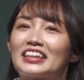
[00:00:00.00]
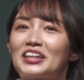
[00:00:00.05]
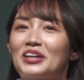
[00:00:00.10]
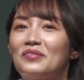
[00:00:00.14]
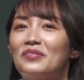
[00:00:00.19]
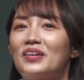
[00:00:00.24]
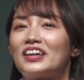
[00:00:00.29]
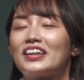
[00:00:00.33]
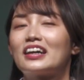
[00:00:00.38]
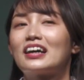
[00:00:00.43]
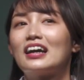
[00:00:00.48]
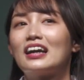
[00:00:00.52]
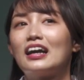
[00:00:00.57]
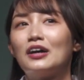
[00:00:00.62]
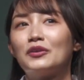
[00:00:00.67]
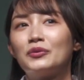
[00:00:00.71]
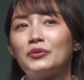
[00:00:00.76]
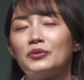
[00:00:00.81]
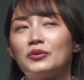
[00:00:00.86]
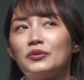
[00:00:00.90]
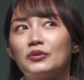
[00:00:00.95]
ただまあだから
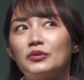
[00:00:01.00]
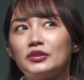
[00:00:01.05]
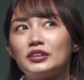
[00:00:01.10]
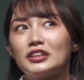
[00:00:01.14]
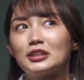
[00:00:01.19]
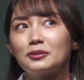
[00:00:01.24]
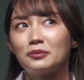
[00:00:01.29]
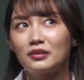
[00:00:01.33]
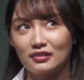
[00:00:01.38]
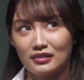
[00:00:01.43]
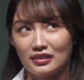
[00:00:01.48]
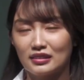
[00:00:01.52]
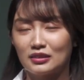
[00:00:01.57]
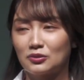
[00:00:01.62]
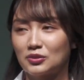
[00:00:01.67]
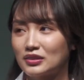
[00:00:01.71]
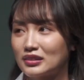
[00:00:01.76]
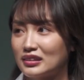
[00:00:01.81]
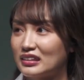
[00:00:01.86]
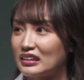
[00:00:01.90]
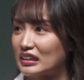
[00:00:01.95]
あの一番私
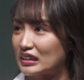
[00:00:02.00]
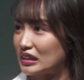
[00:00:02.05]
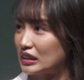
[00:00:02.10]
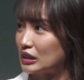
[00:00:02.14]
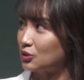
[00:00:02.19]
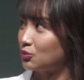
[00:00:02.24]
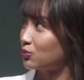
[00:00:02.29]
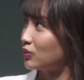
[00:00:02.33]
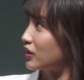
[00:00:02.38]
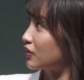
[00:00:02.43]
の好きなシーン